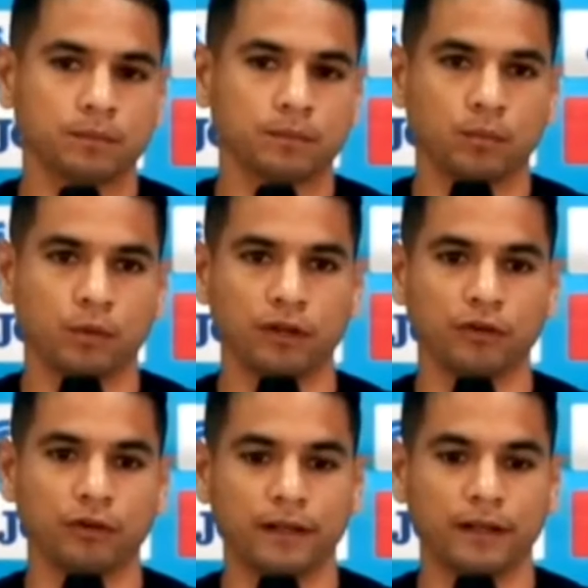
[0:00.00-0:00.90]

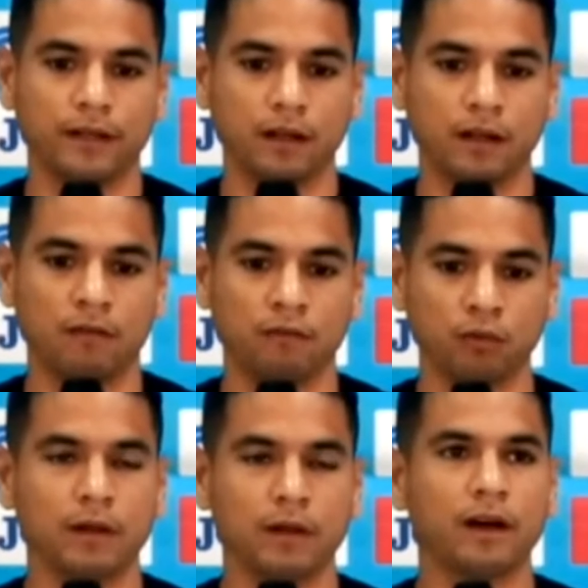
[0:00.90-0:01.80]
Bueno, el,
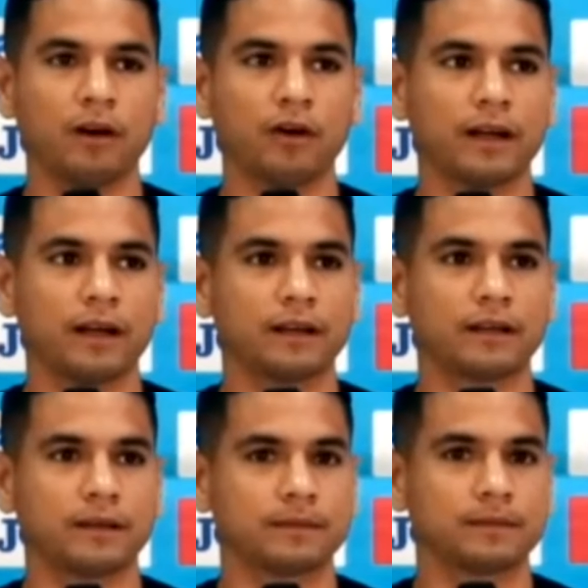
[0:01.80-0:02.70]
fútbol de
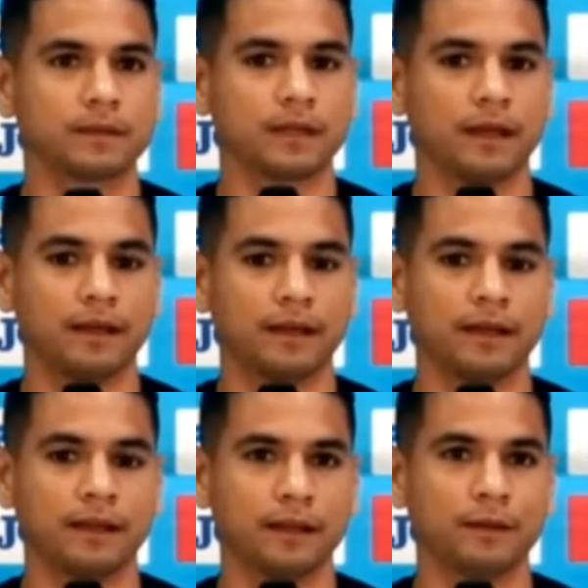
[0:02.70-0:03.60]
ahora eh,
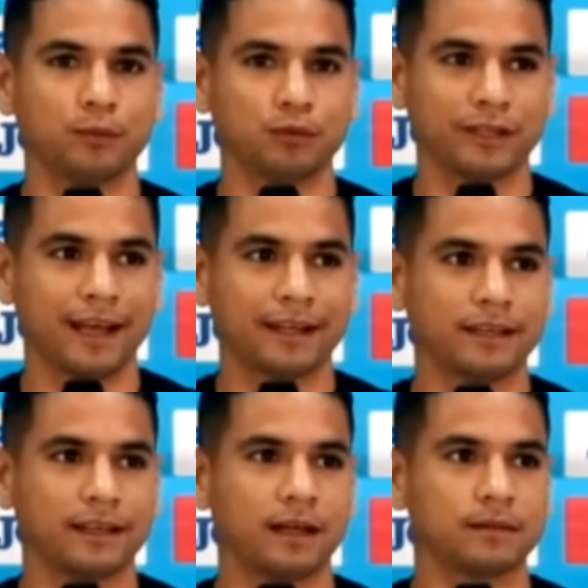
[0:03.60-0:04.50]
es de mucha
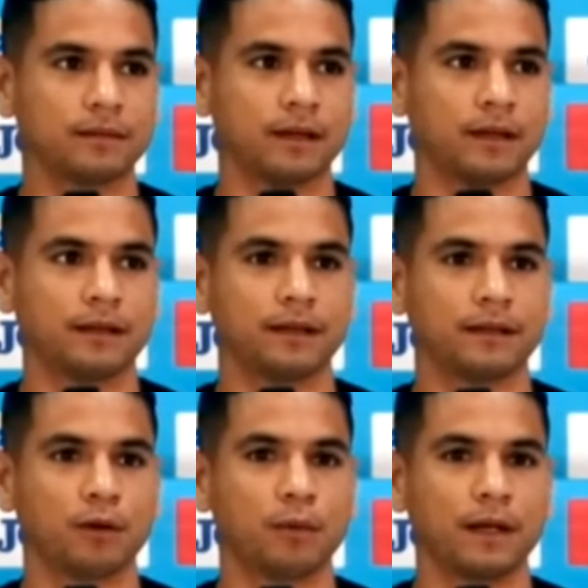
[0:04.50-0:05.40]
táctica, eh,
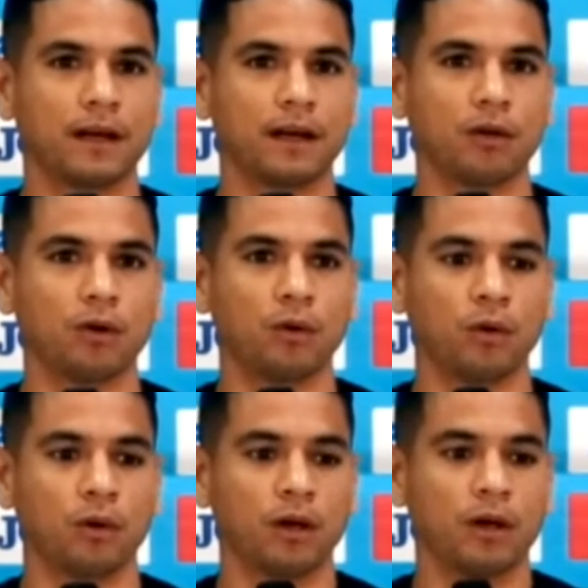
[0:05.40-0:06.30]
es
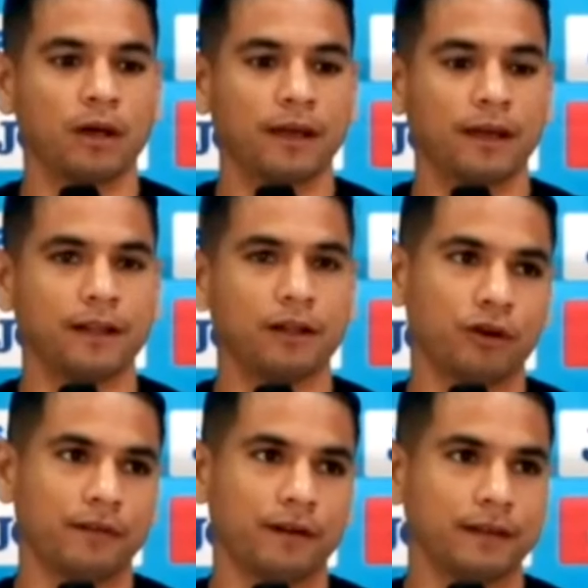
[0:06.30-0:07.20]
complicado, eh, los
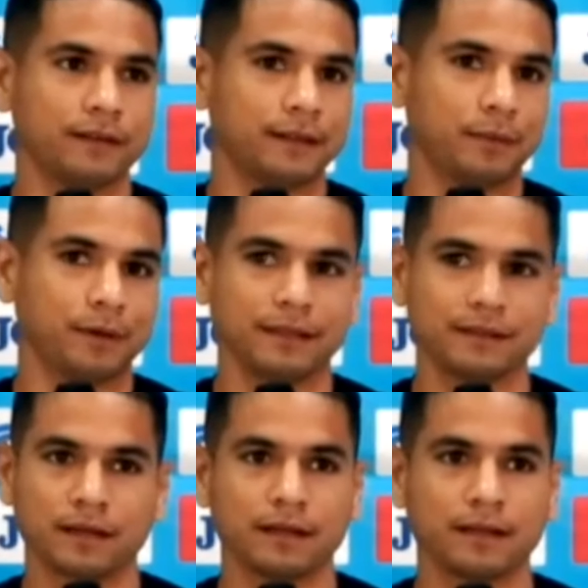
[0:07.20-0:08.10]
rivales se te pueden
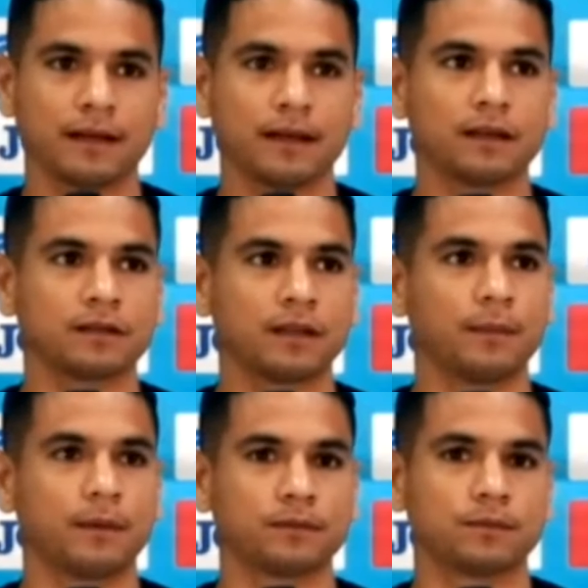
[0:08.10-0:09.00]
encerrar atrás,
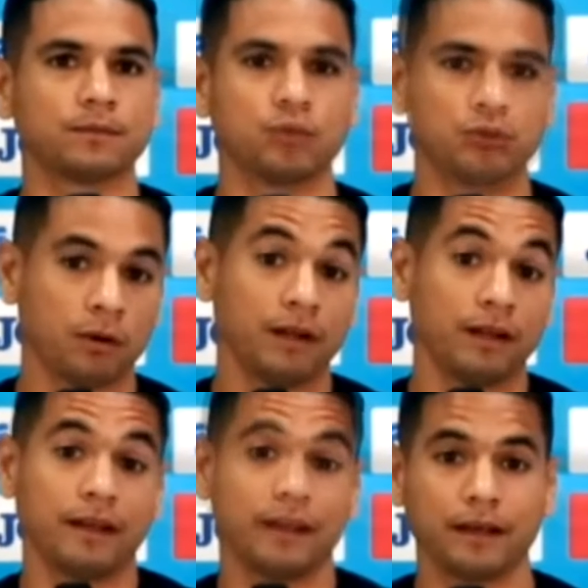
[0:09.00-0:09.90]
tienen muchas
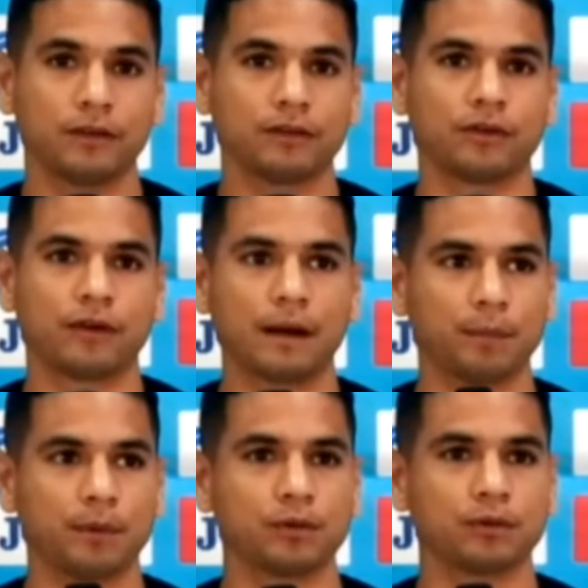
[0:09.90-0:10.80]
cualidades, ellos son
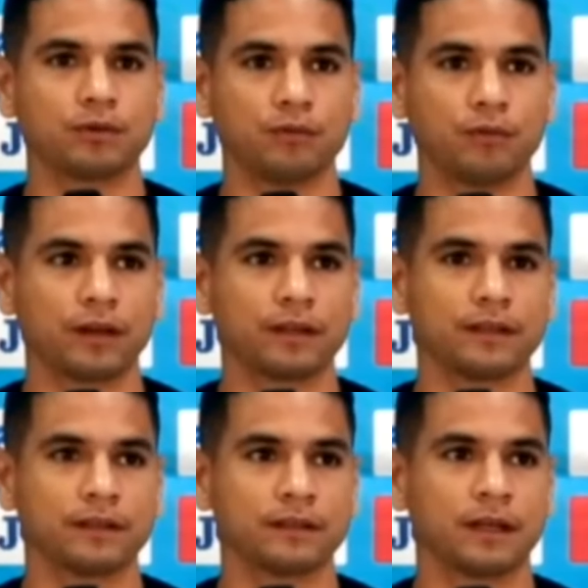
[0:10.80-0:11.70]
rápidos, son fuertes,